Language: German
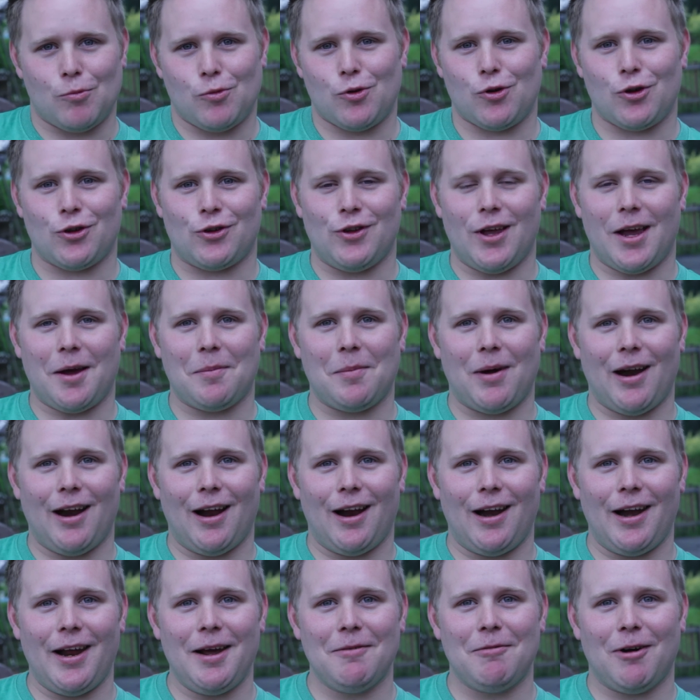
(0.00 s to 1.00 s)
Ich denke mal,
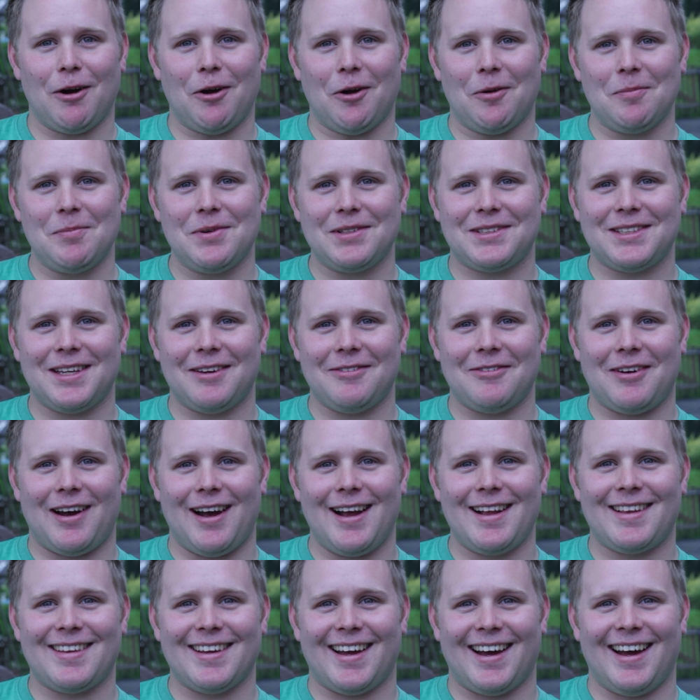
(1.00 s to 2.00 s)
da leben wir noch ein bisschen
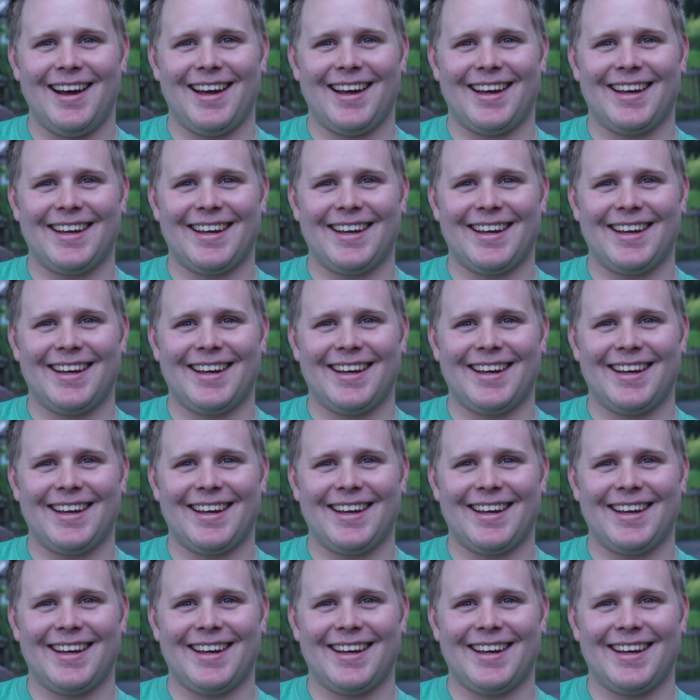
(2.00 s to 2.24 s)
weiter.